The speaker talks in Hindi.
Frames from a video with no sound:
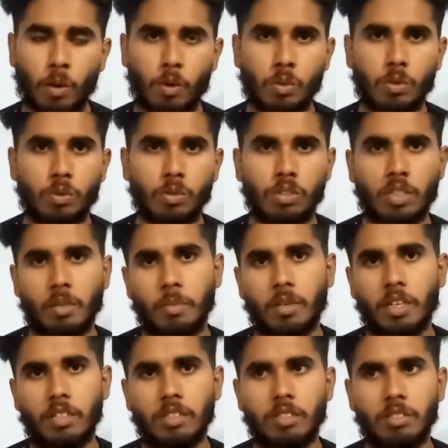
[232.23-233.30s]
और उसके
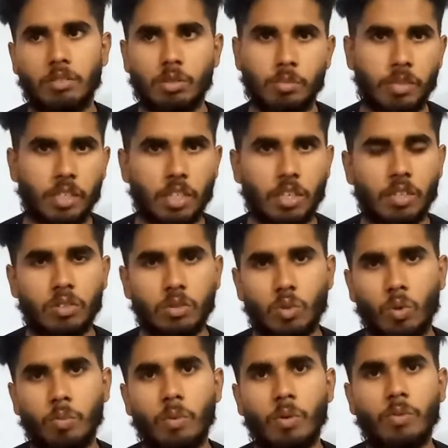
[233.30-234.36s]
बाद उसमें एक
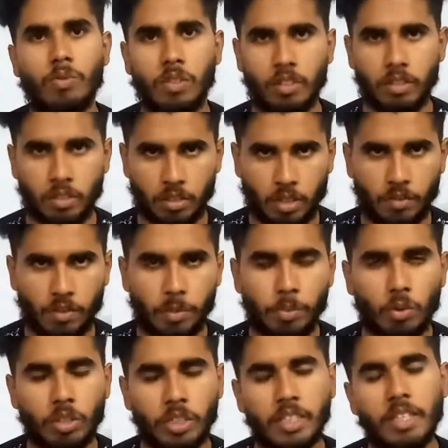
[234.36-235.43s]
स्कोप ऑफ अवे
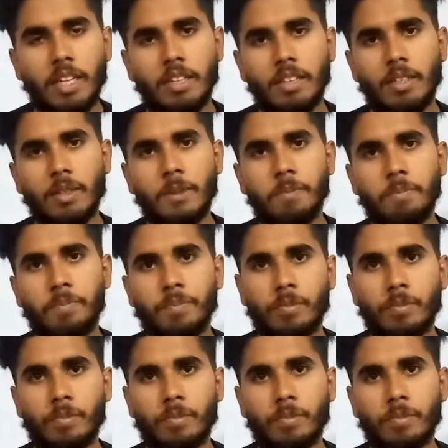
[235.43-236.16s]
प्रोटीन डालता हूँ